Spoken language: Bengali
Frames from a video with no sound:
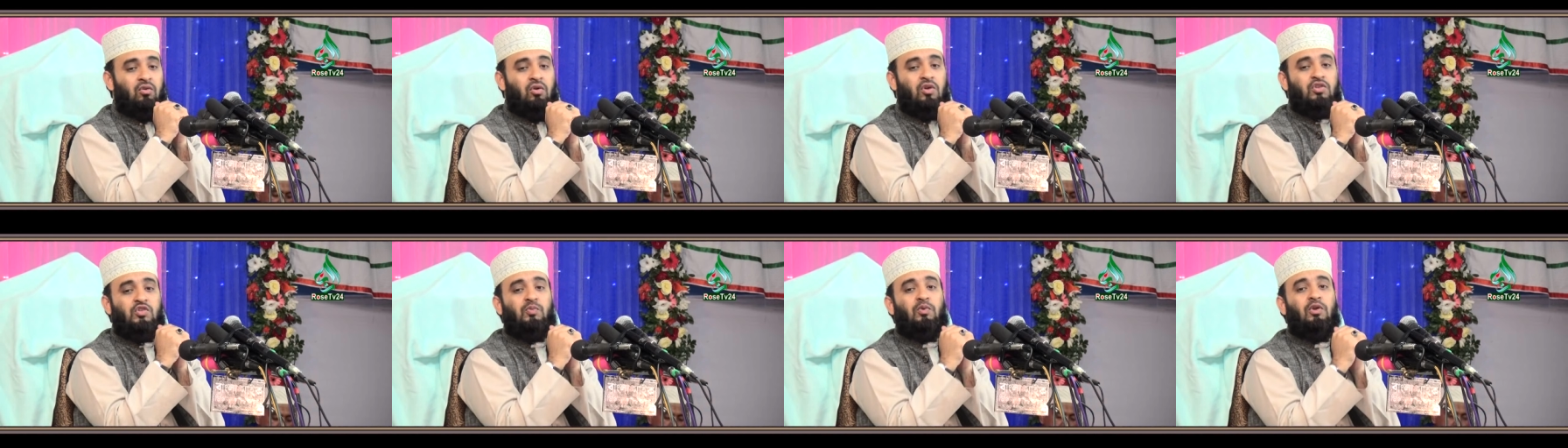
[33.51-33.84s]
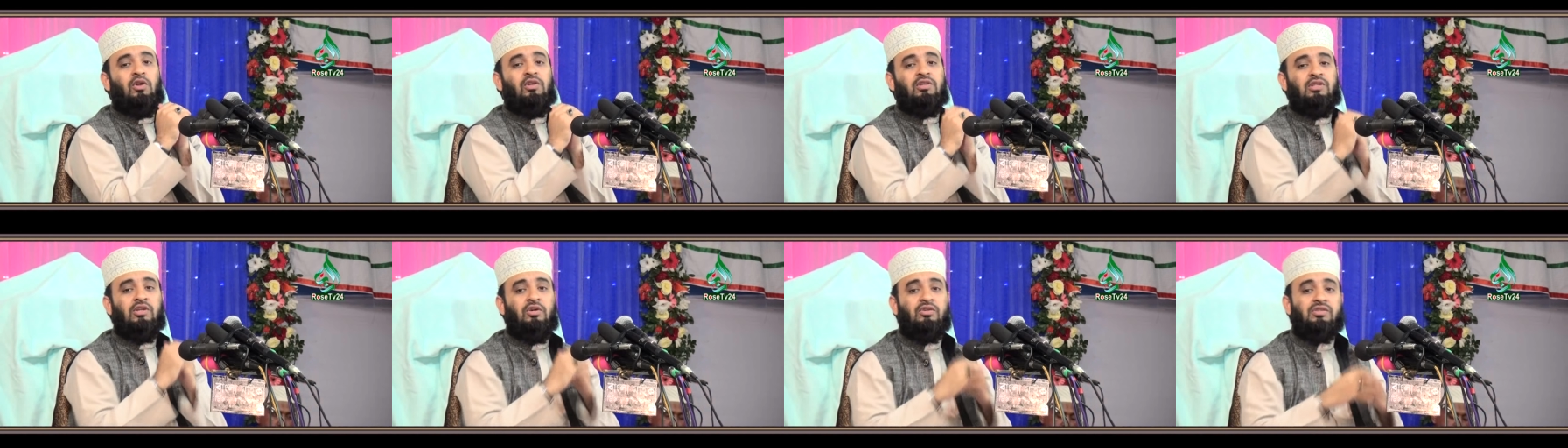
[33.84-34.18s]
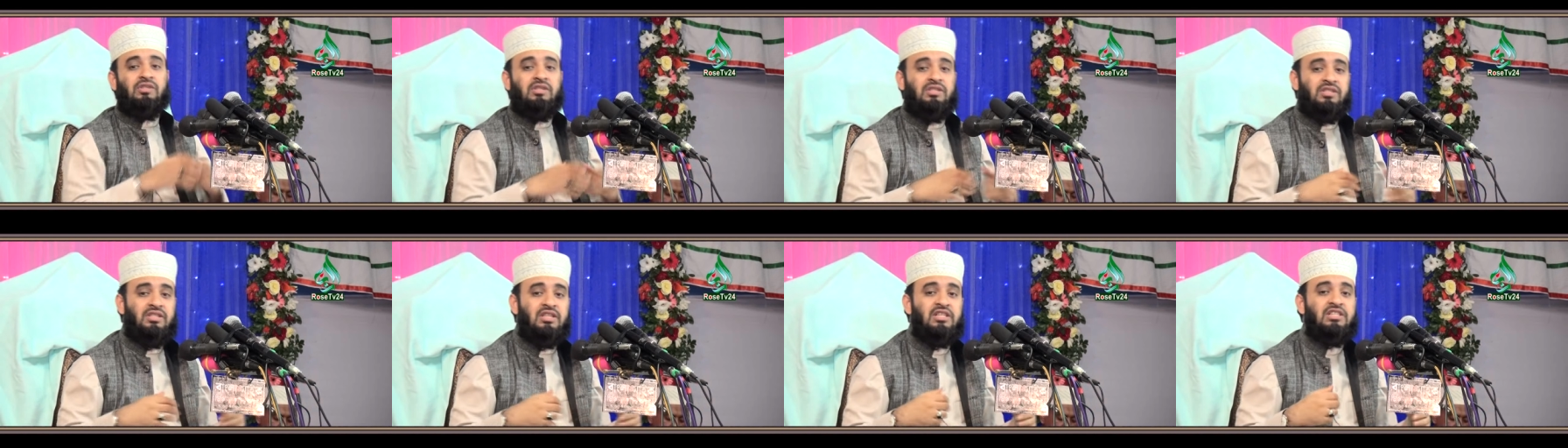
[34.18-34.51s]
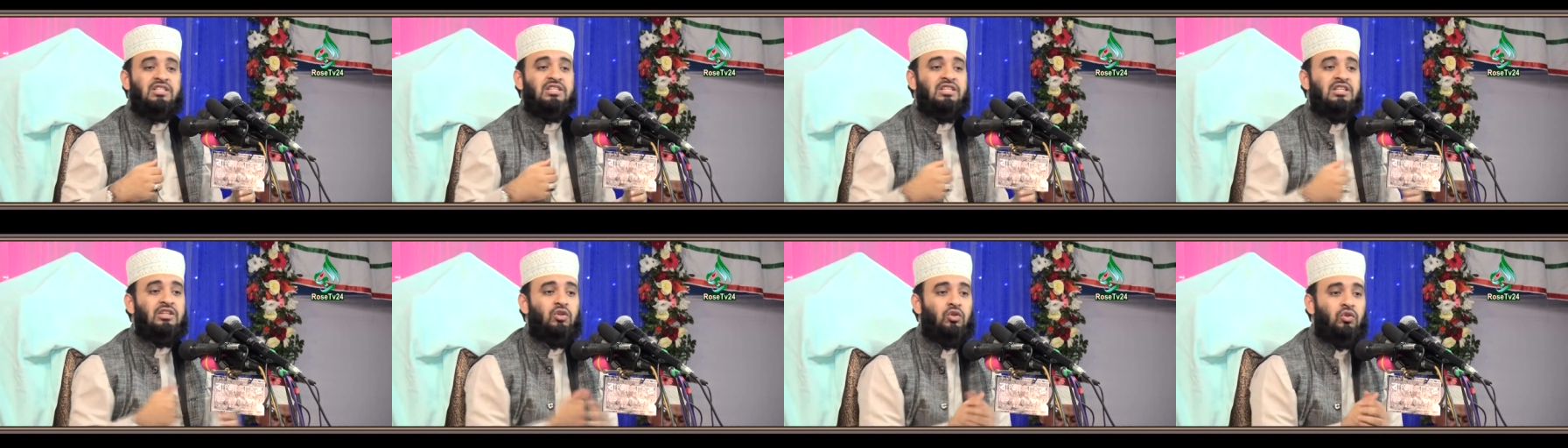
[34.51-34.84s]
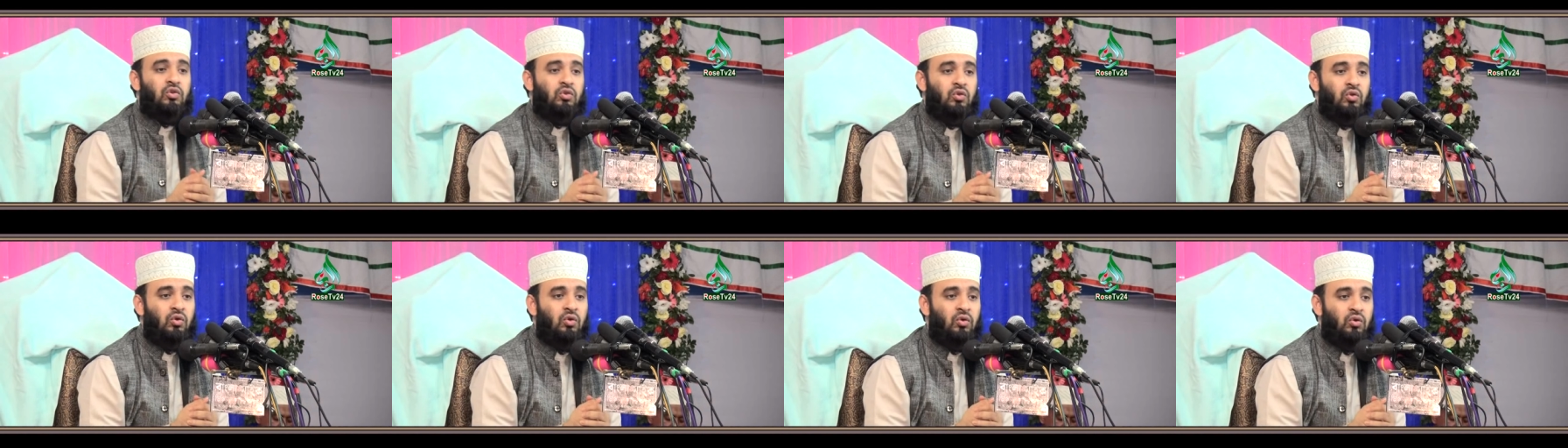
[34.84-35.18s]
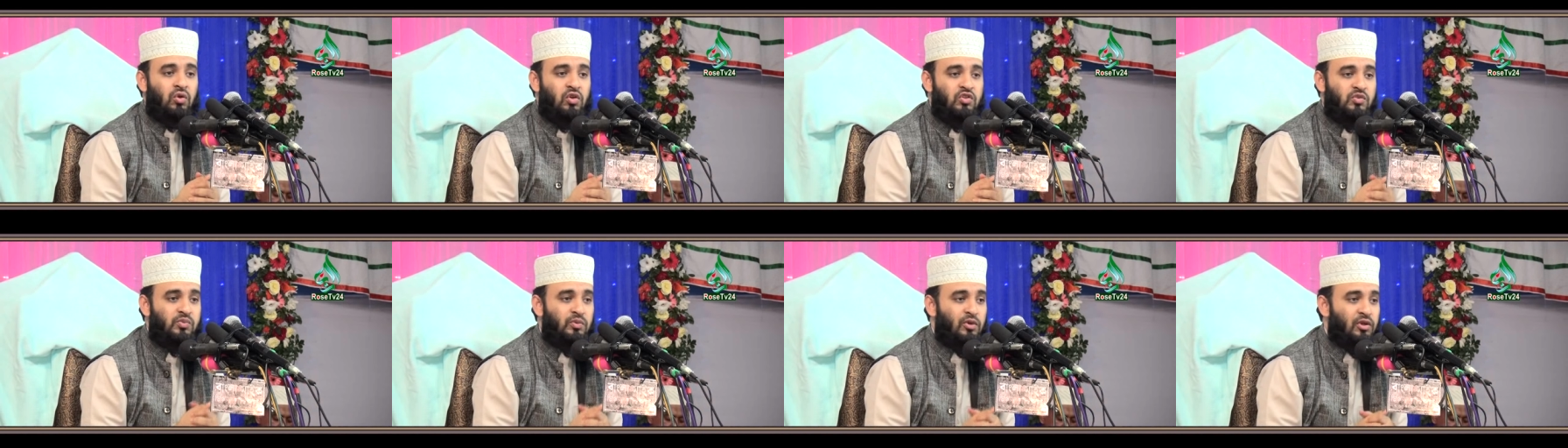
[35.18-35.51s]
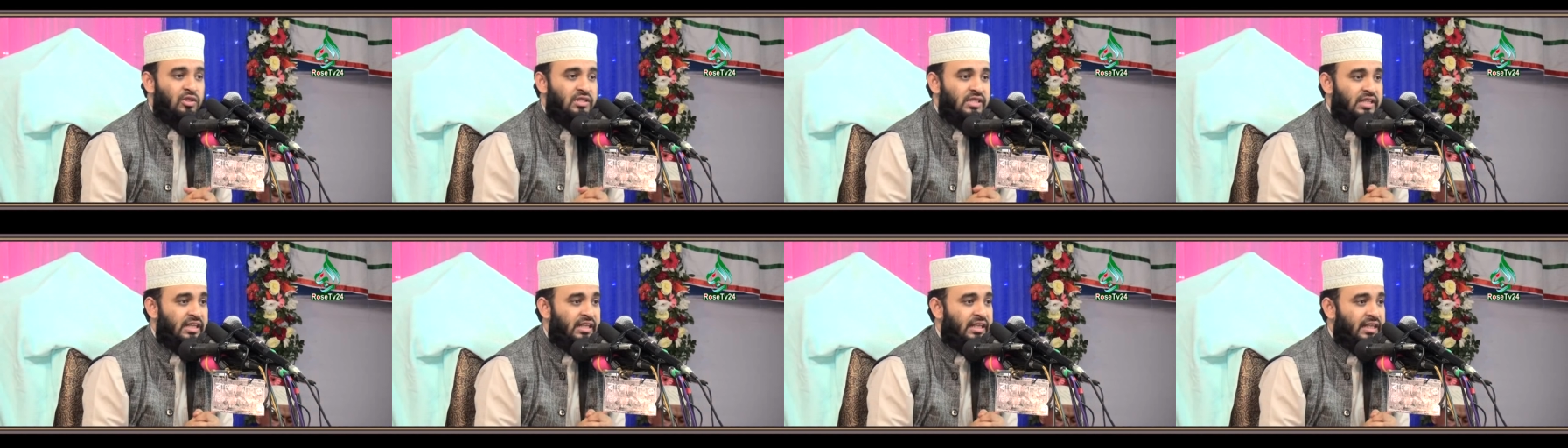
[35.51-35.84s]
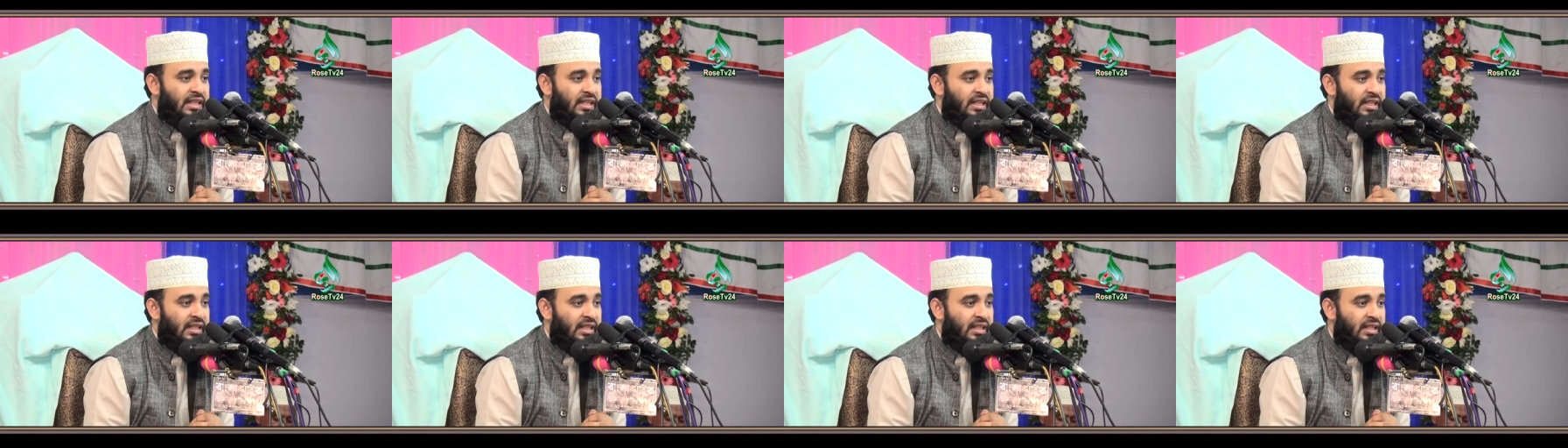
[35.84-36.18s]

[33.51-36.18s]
কসমোলজি হচ্ছে সৃষ্টি তত্ত্ব কসমোলজি কি